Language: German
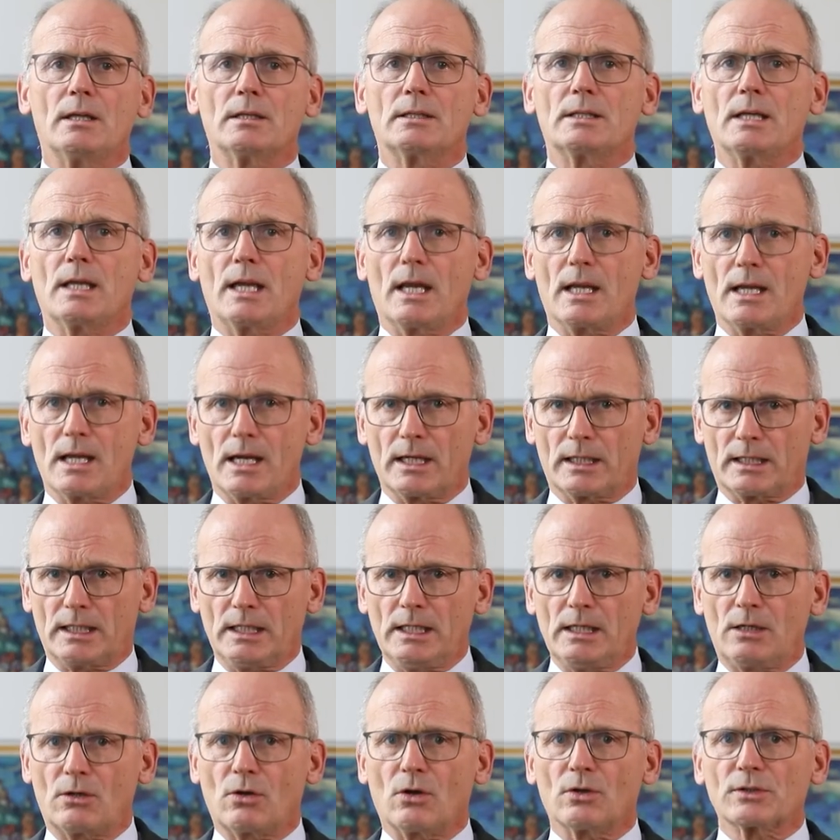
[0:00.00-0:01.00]
Die
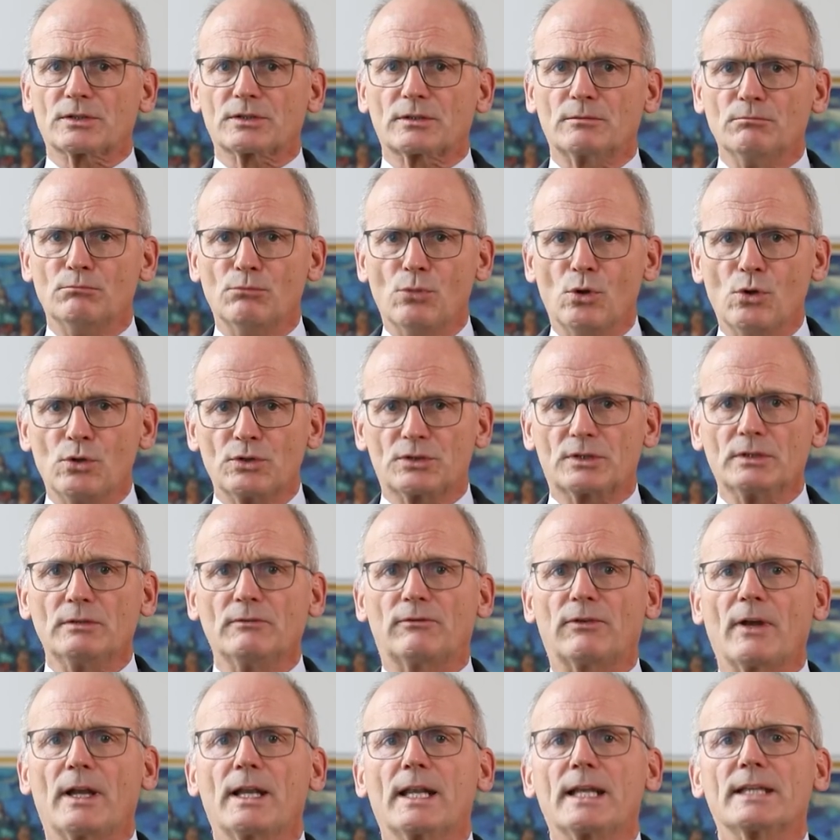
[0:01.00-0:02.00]
Energiekosten
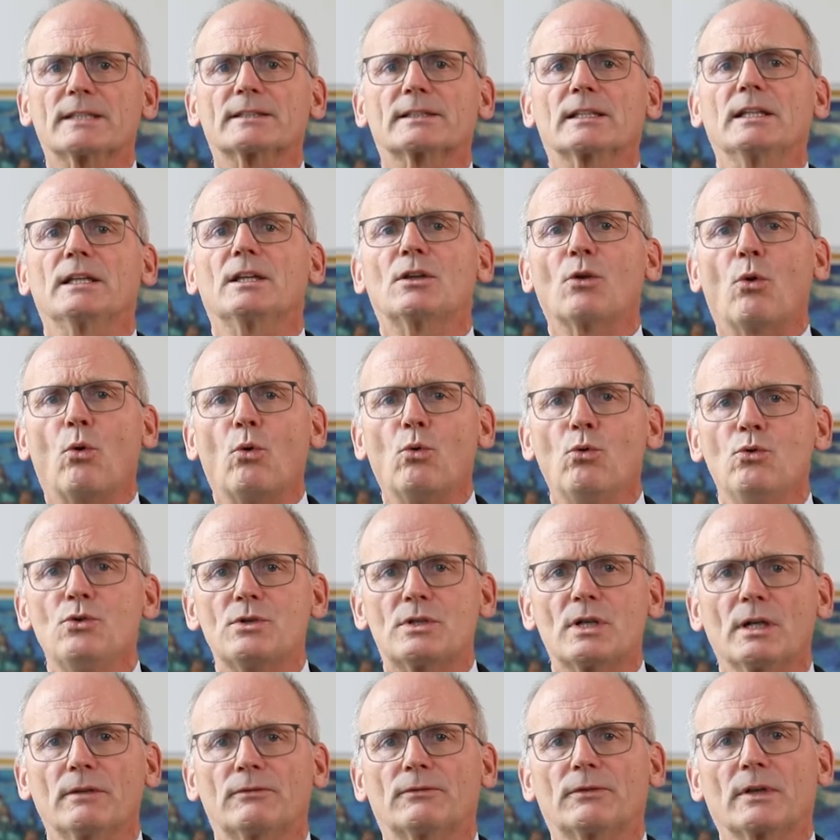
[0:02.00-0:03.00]
müssen verlässlich
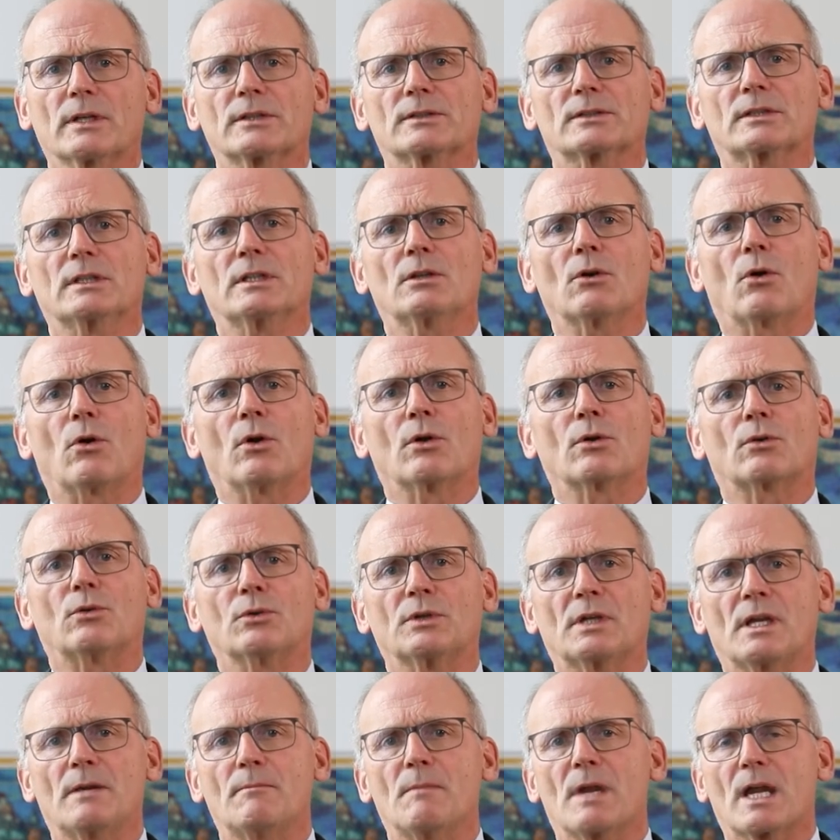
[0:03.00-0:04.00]
unter 40 Euro
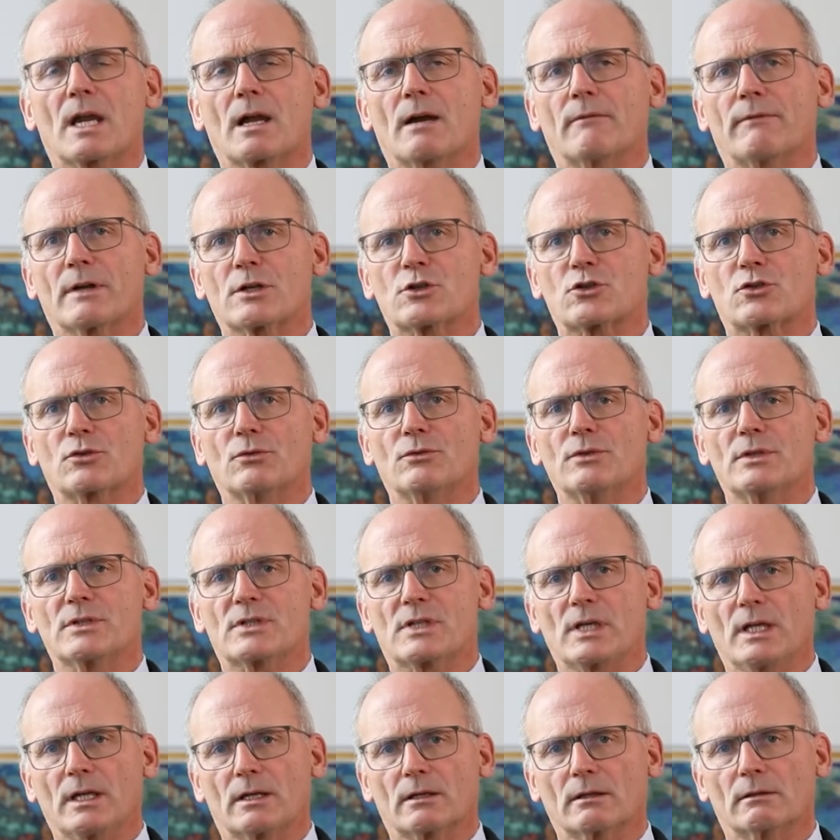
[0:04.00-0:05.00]
je Megawattstunde
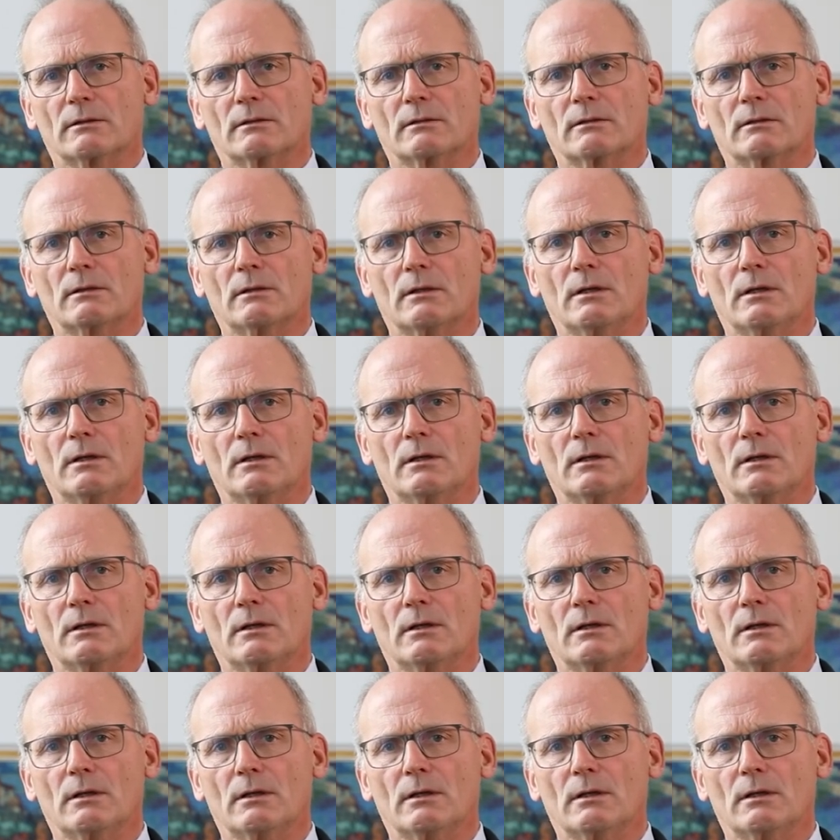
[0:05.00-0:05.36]
sinken.